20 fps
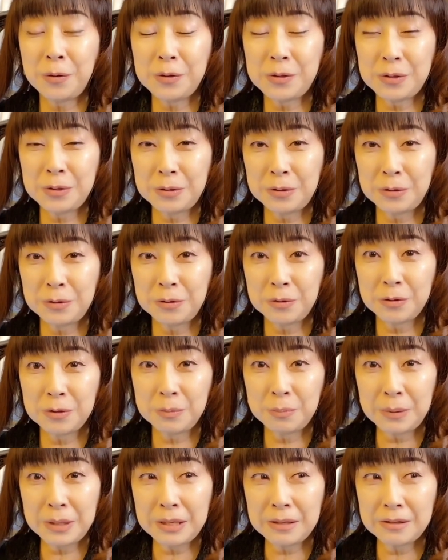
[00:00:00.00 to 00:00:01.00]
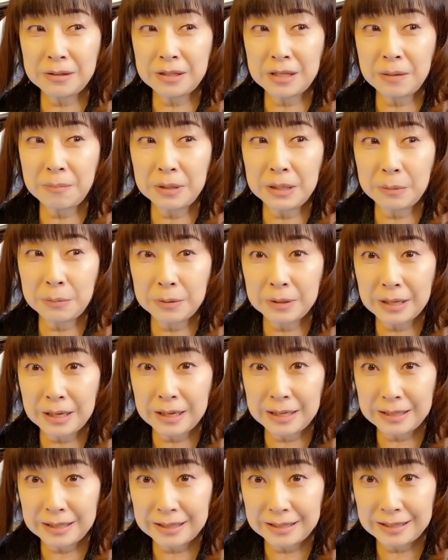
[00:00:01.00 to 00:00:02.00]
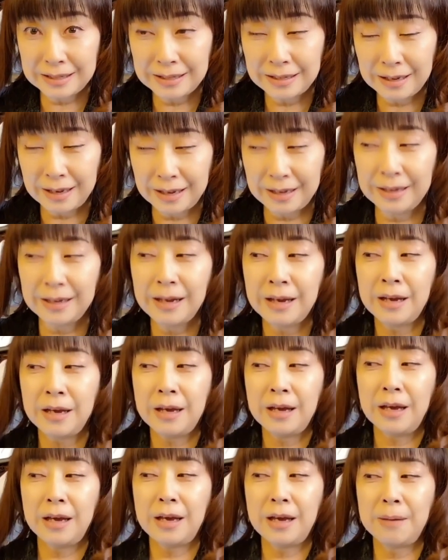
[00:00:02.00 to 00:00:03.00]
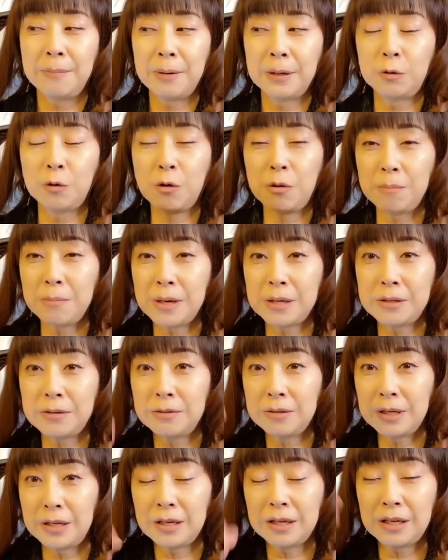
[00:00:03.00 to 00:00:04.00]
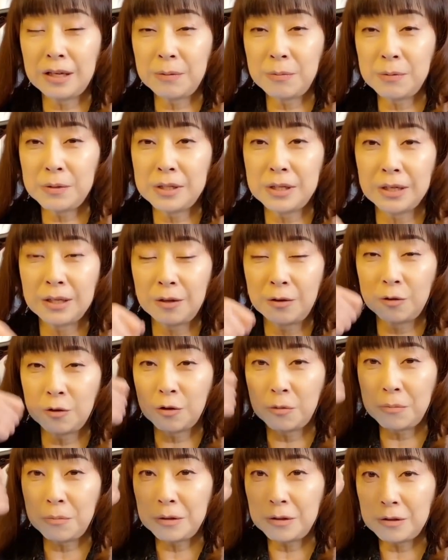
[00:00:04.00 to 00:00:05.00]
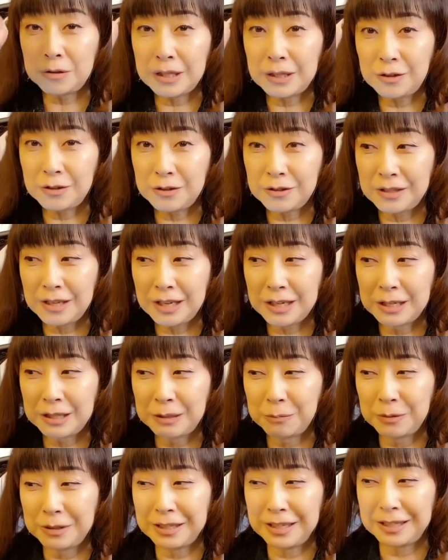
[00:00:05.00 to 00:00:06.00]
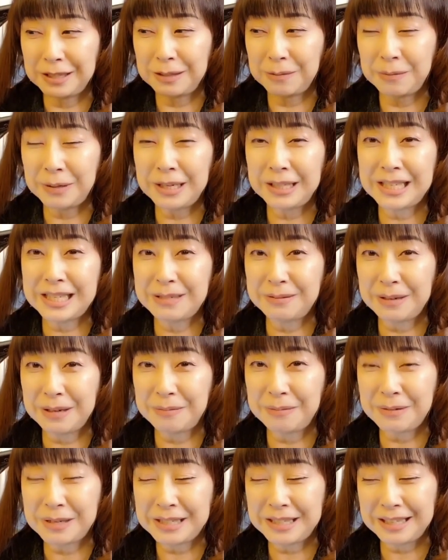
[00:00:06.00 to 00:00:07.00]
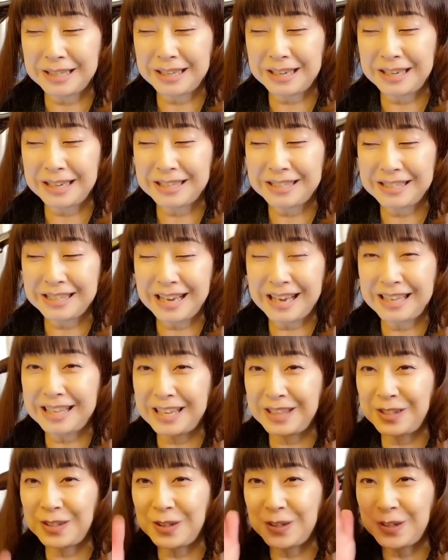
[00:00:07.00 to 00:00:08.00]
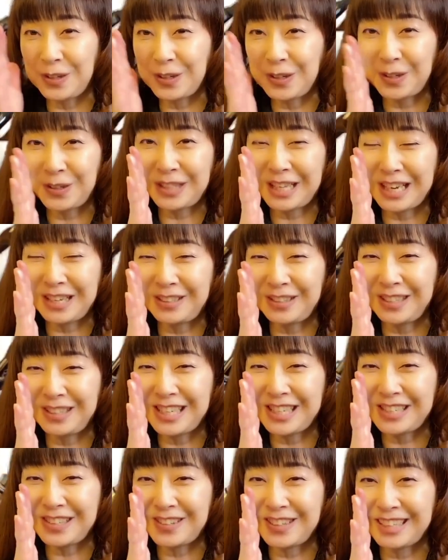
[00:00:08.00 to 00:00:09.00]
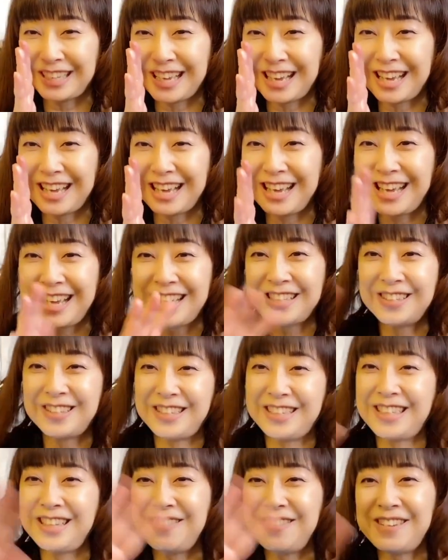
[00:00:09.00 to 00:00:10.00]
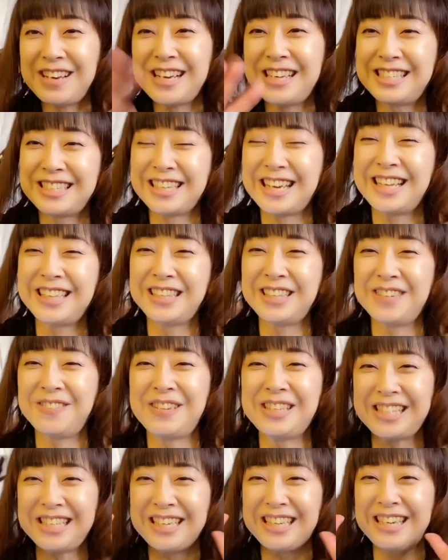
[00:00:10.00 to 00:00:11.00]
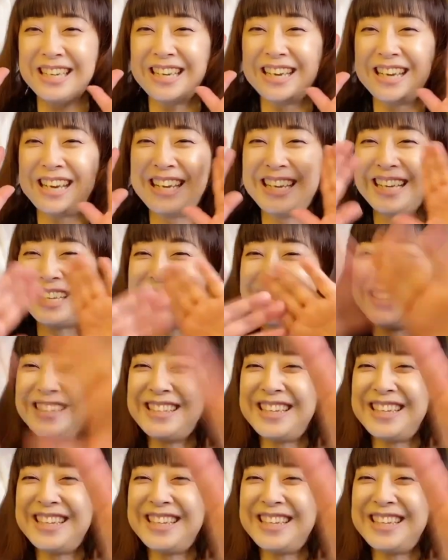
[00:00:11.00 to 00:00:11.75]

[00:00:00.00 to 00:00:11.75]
イッスルのスプリングサンバでもないはいえー、バトンマスキラキラ星上げるのコメットさんの主題歌でもないってバレてしまいましたねさあ何の曲を歌うのでしょうかそれでは時間魂ありがとう